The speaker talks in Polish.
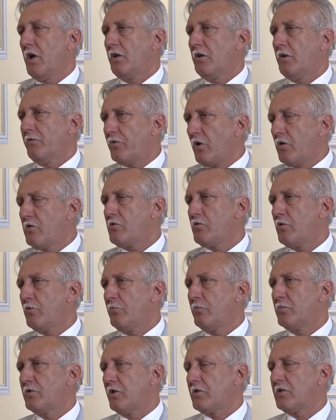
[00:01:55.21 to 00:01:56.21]
no w końcu
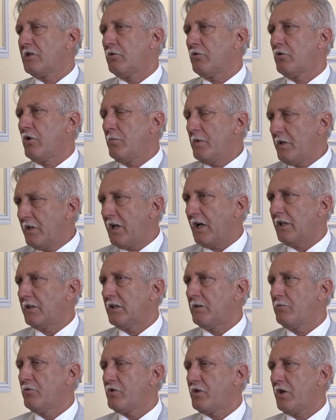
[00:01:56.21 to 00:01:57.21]
został
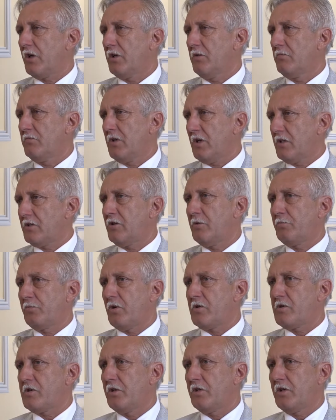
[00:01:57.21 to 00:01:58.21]
komendantem już takim na
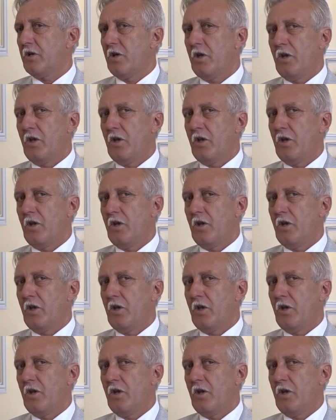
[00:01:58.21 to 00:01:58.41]
100%